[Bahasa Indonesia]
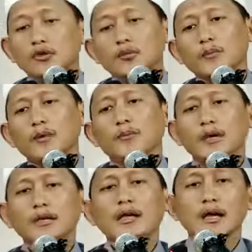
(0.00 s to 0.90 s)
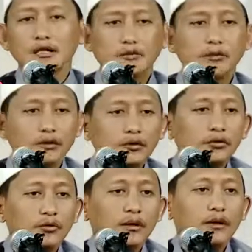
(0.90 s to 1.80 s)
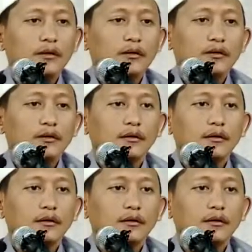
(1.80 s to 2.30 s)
Itu memang manhaj, betul.